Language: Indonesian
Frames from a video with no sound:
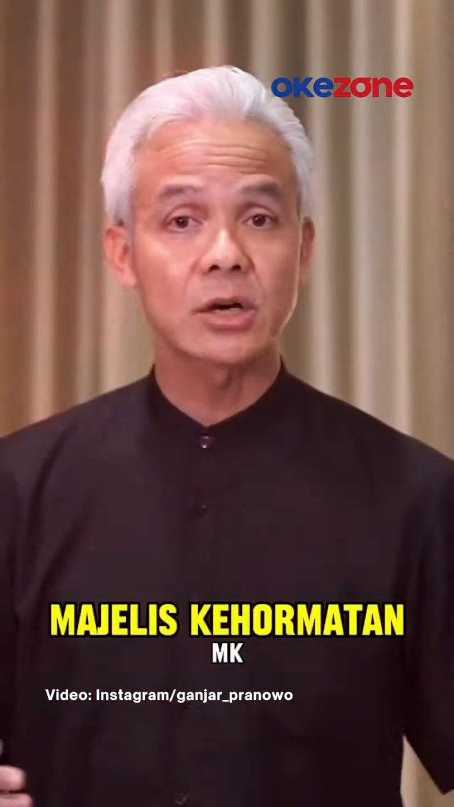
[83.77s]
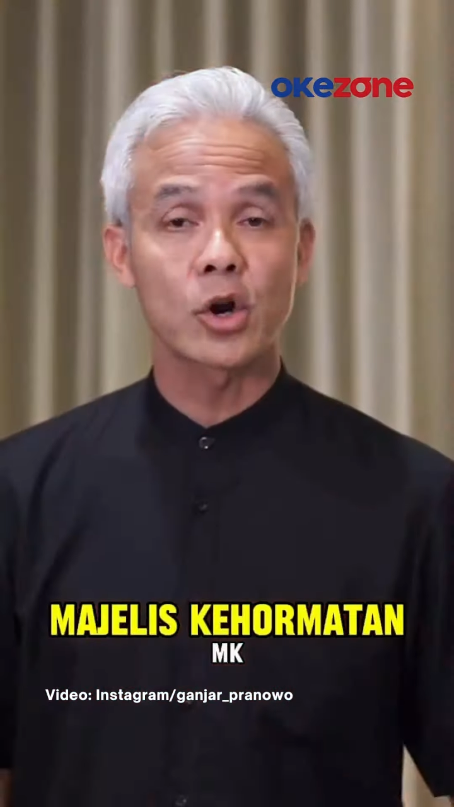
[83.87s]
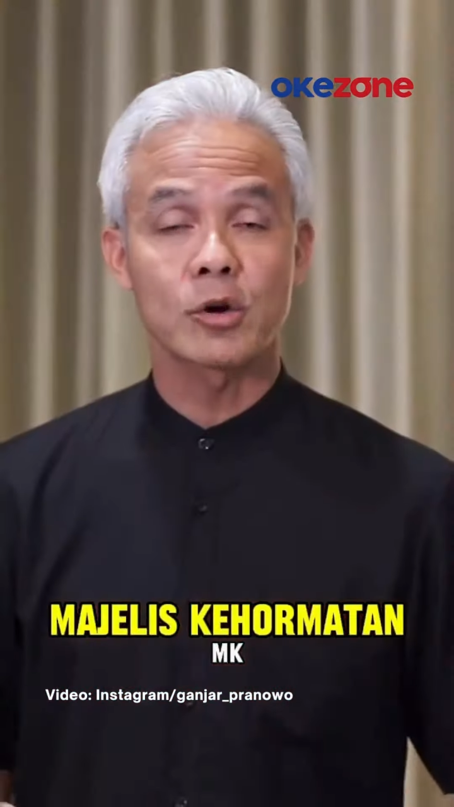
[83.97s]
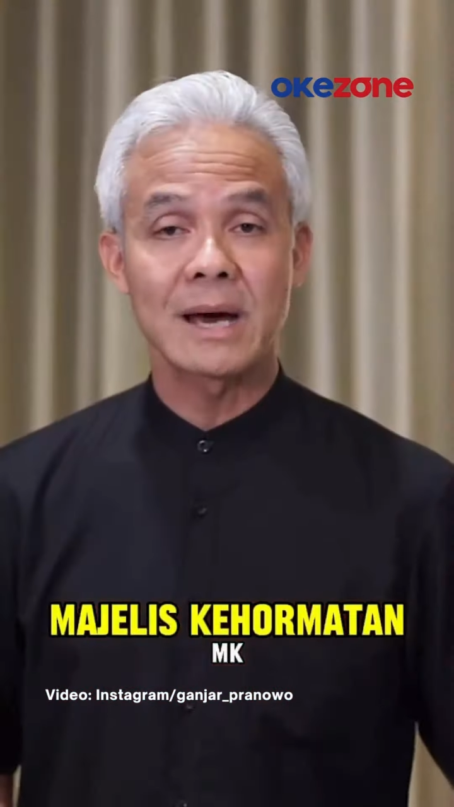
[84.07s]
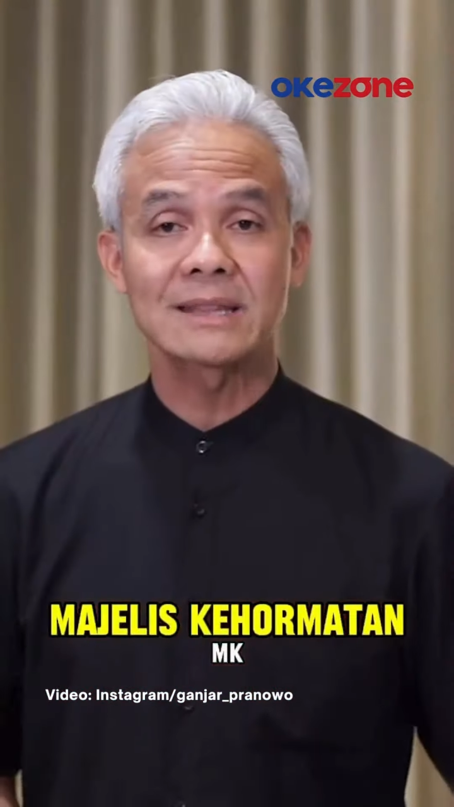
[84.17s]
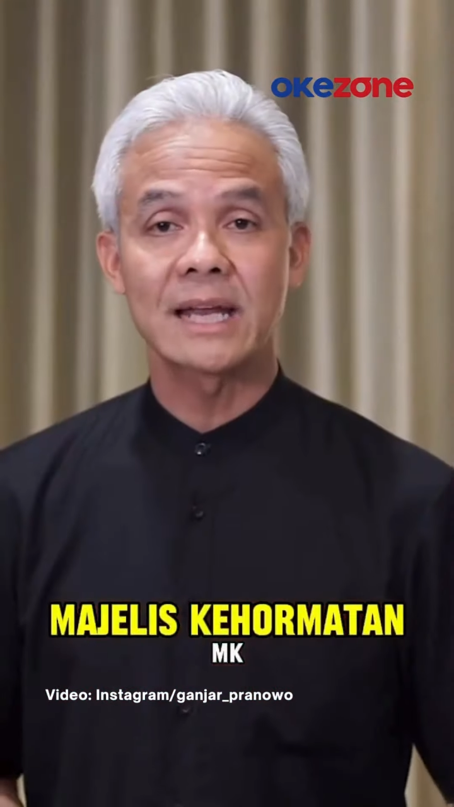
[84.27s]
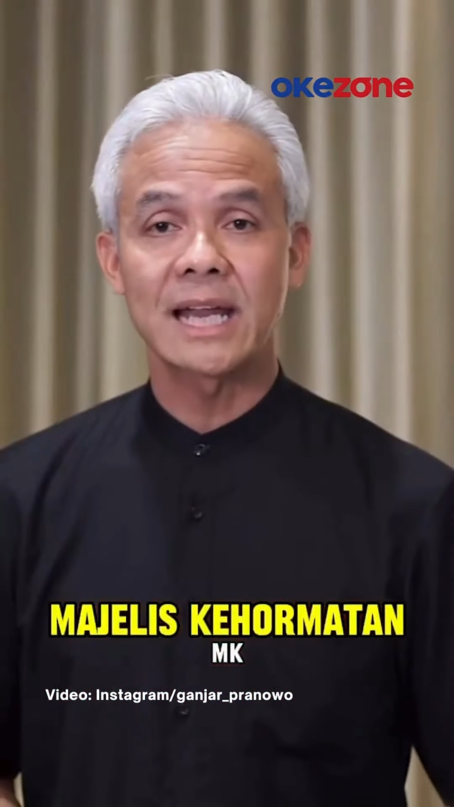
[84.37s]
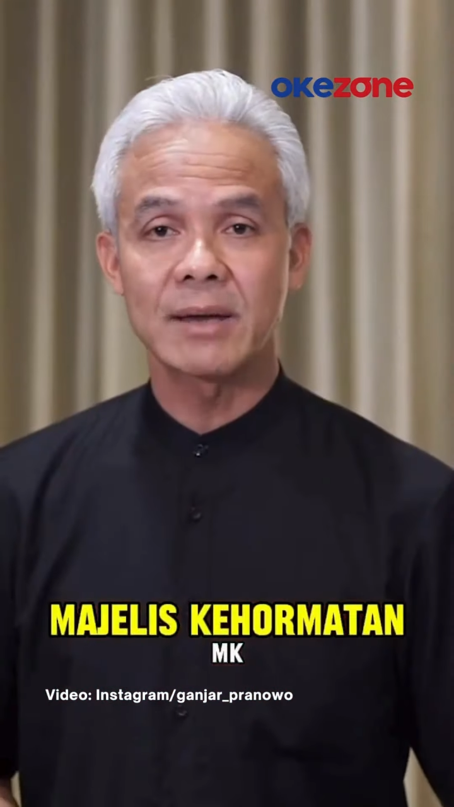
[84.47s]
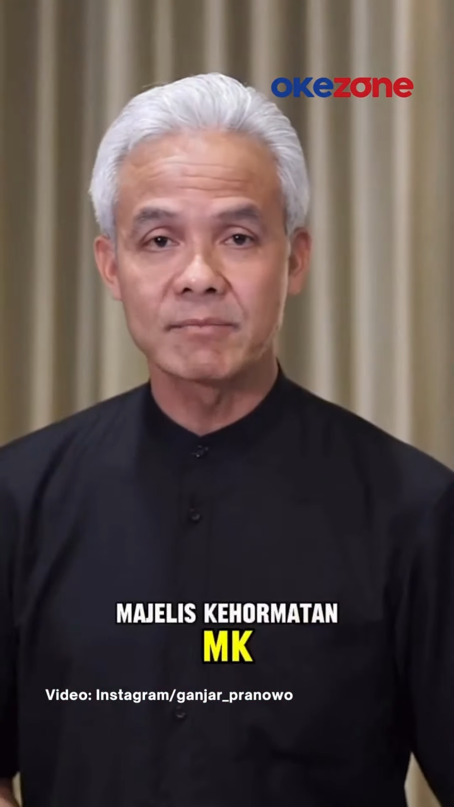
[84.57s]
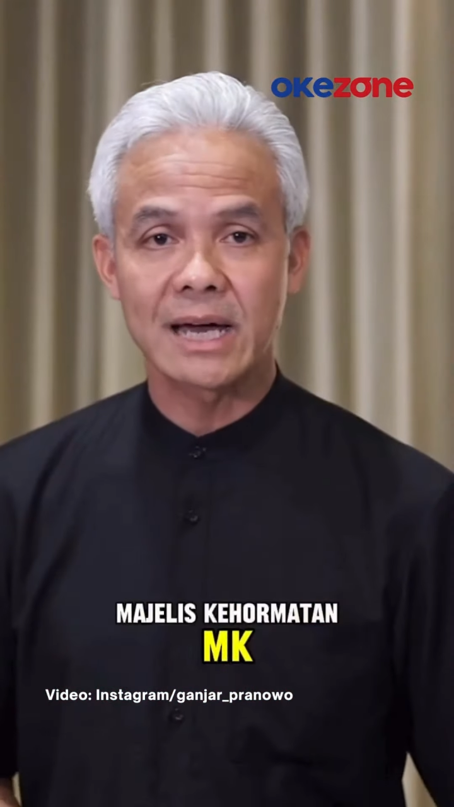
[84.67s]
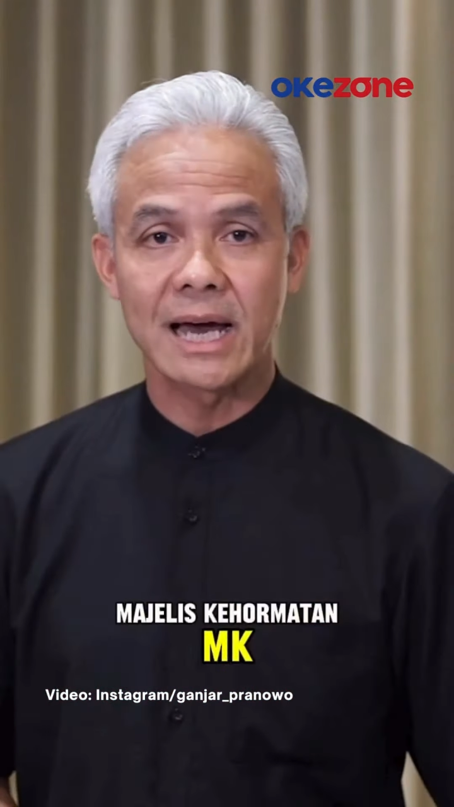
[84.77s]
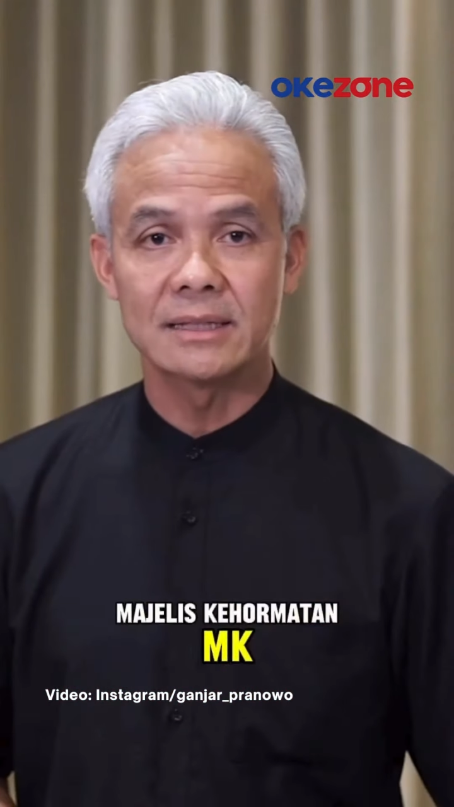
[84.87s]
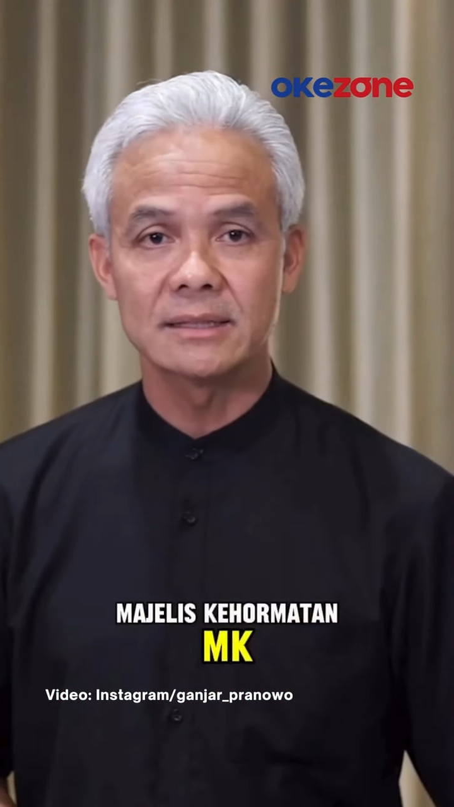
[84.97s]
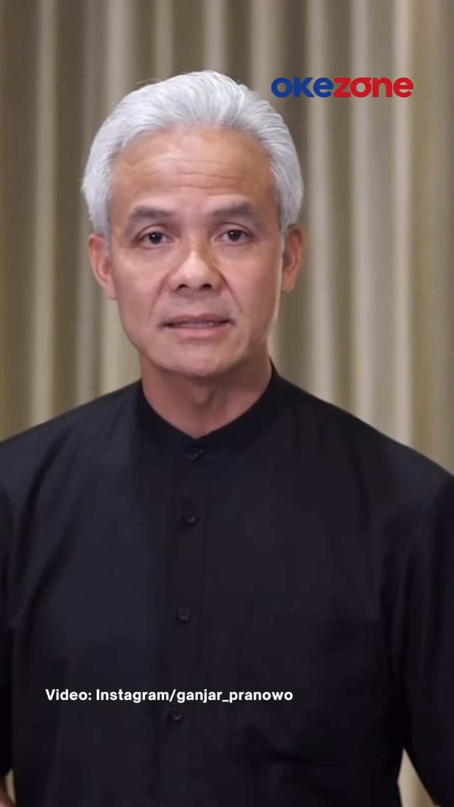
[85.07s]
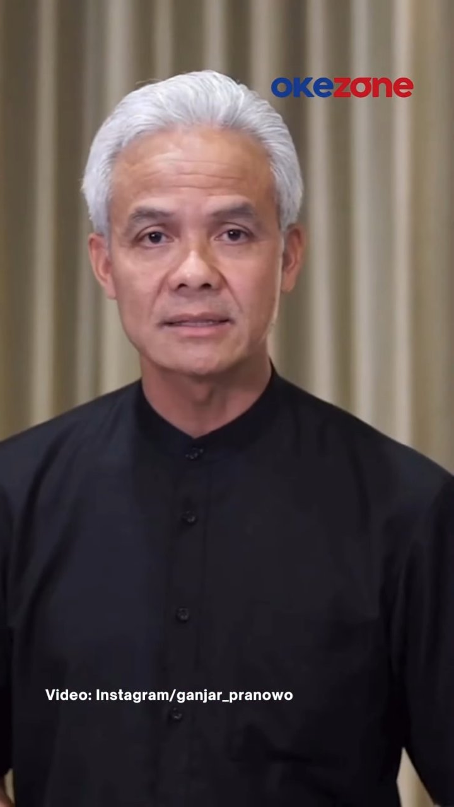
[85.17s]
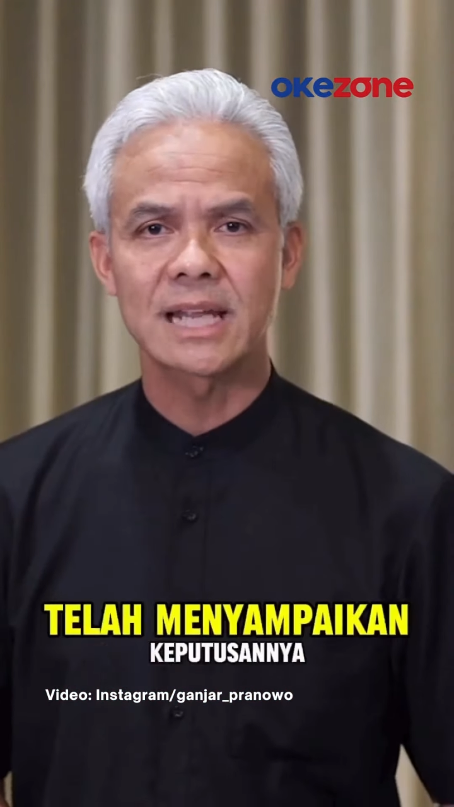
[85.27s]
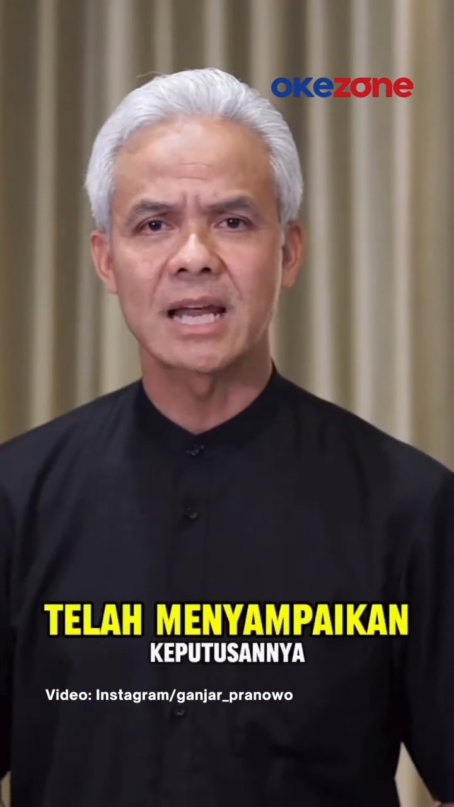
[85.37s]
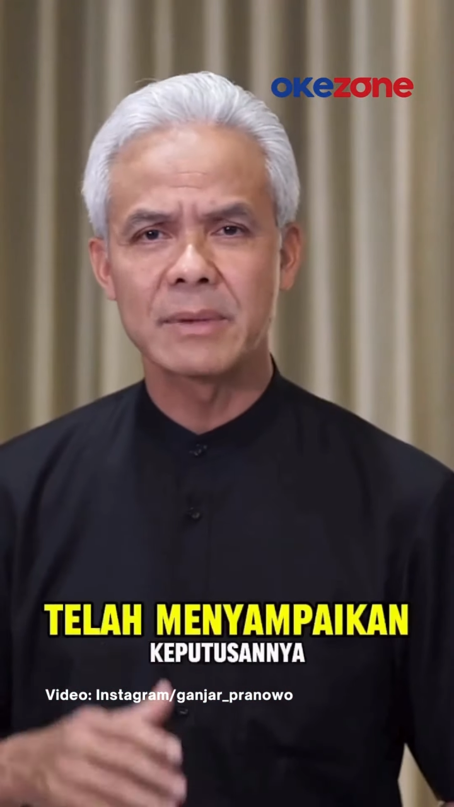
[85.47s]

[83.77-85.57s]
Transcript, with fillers: Kehormatan MK telah